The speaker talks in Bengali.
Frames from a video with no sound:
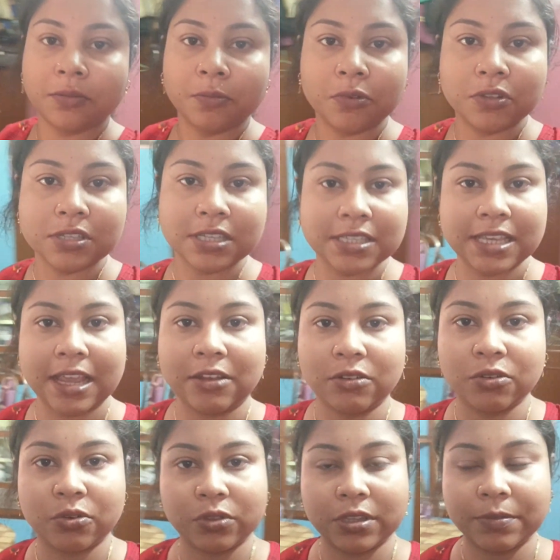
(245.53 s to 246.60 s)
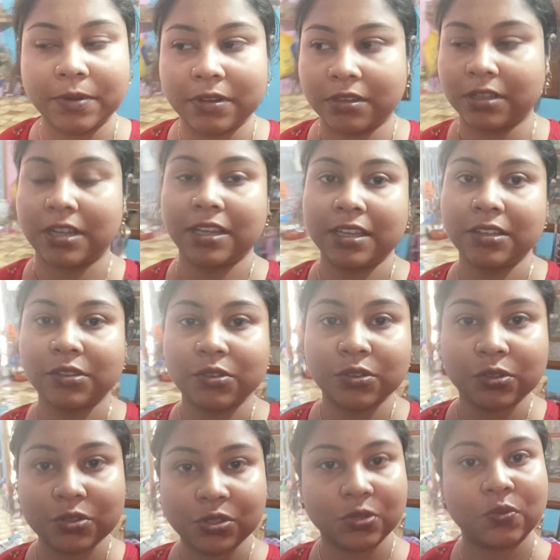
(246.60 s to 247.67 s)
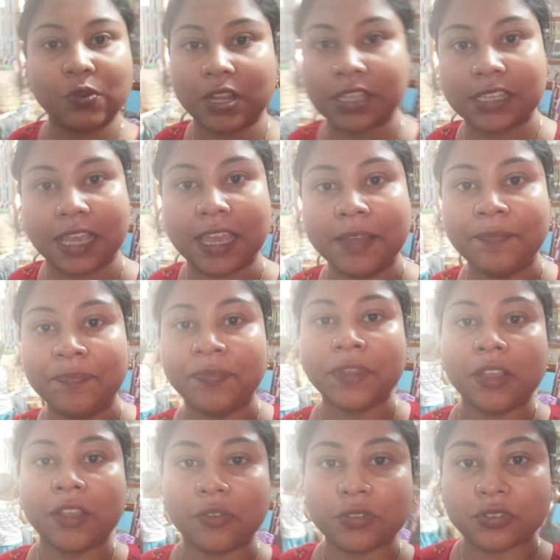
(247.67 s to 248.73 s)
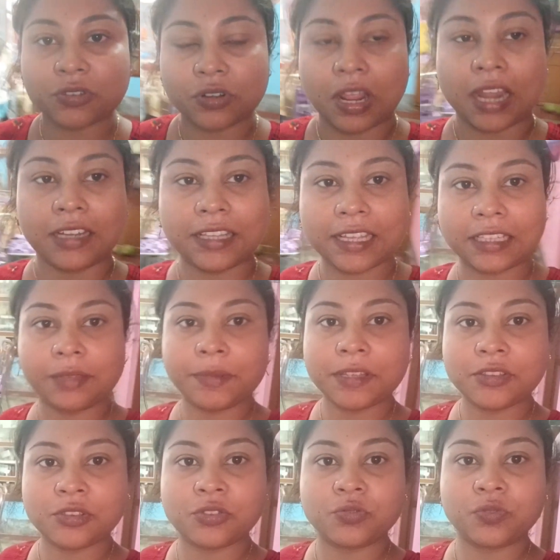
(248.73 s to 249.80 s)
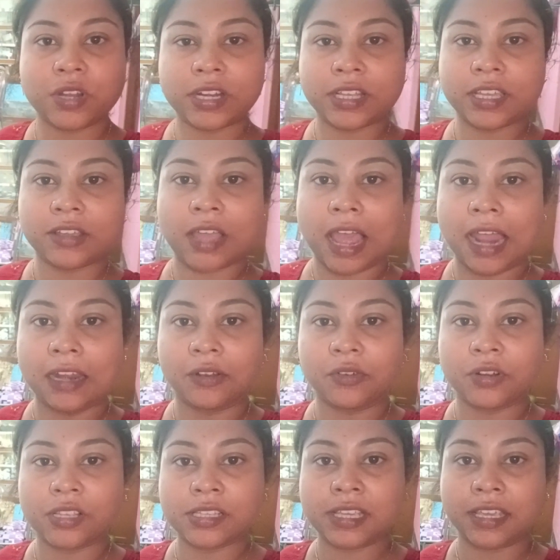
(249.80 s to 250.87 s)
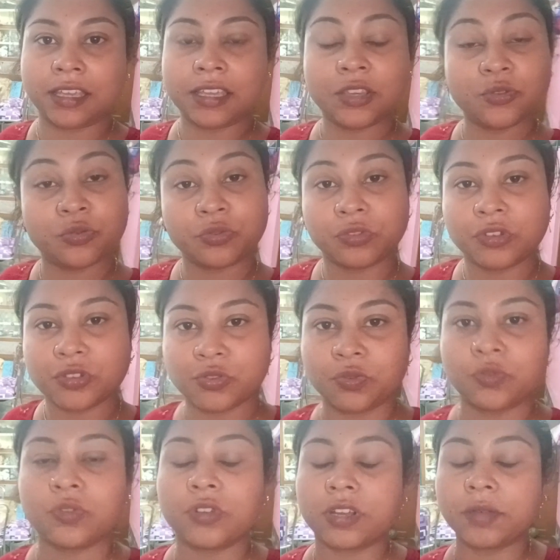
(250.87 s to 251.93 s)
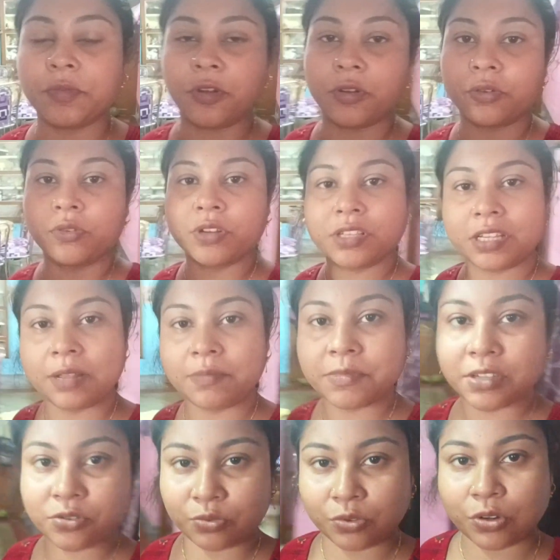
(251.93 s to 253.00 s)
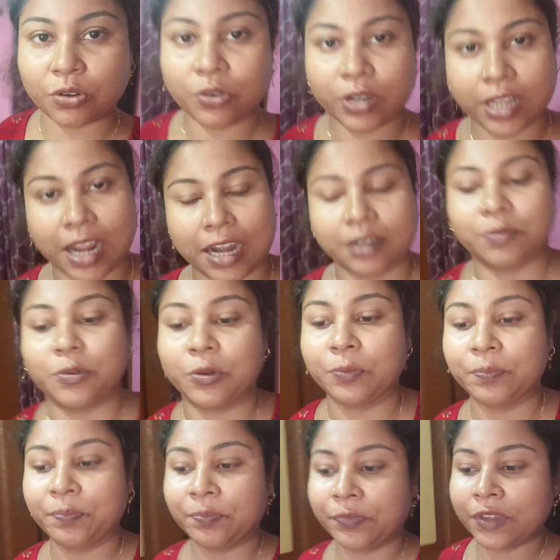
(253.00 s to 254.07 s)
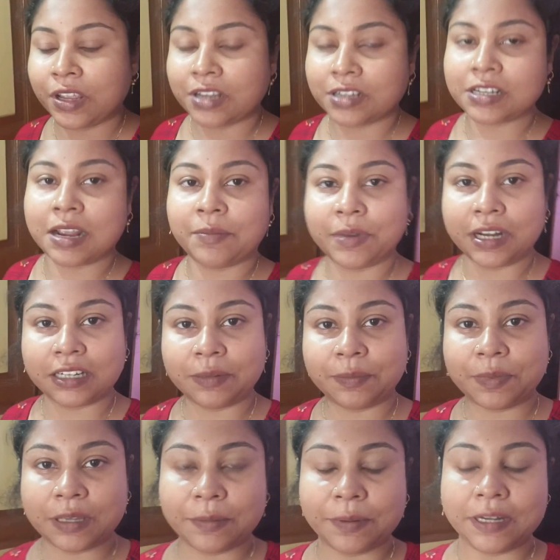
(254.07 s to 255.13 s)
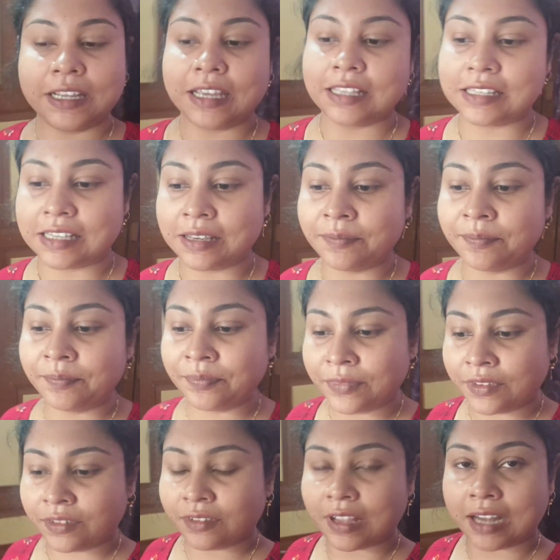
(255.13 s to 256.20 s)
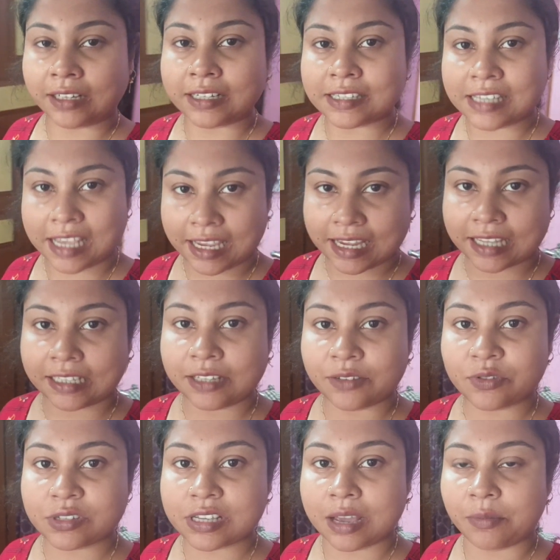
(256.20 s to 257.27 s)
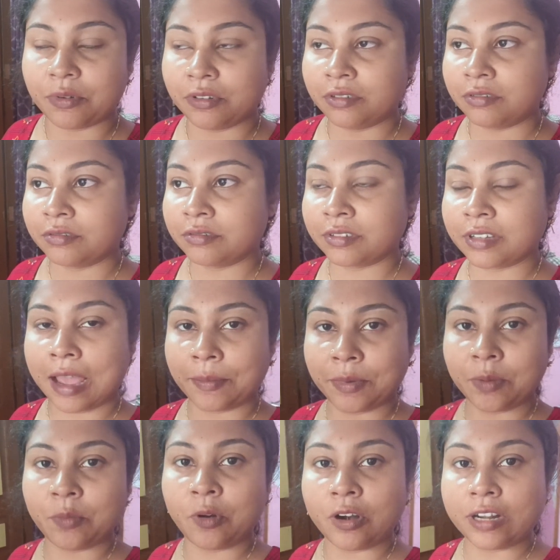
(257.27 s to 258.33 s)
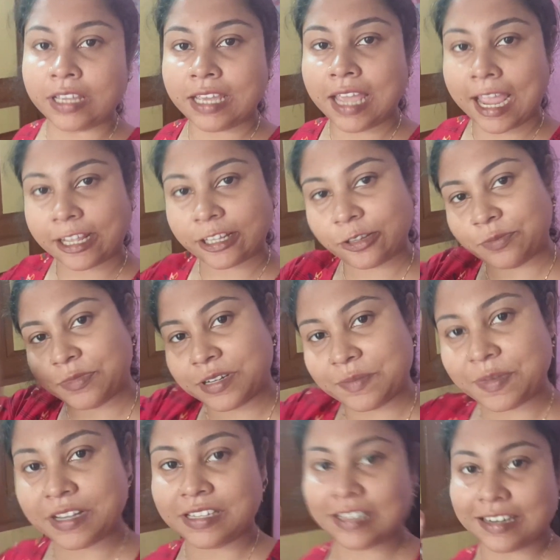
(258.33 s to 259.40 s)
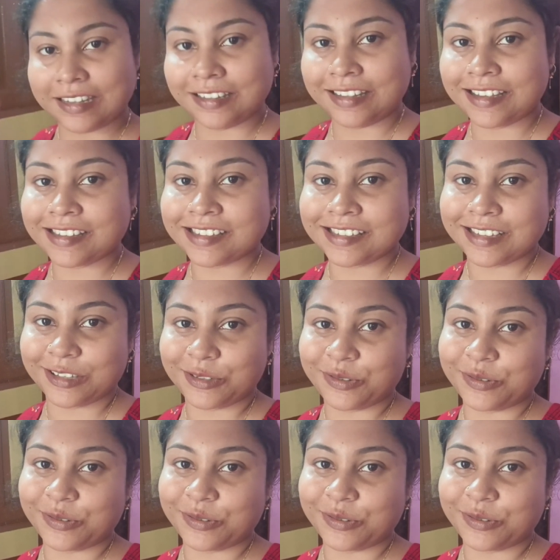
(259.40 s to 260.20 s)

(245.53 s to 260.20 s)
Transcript: তো বলছে যে এখন রোদে বেরোতো না কিন্তু তো স্কুলে যায় ওই জন্য আর দেখতে পাচ্ছ চুলের কি হাল করেছে কি সুন্দর চুলগুলোকে বড় করেছিলাম যে সুন্দর করে কাটবো সামনে একটা বিয়ে বাড়ি আছে একটা জায়গাতেও যাব আমার বর গিয়ে একদম ট্রিমার চালিয়ে দিয়ে এসছে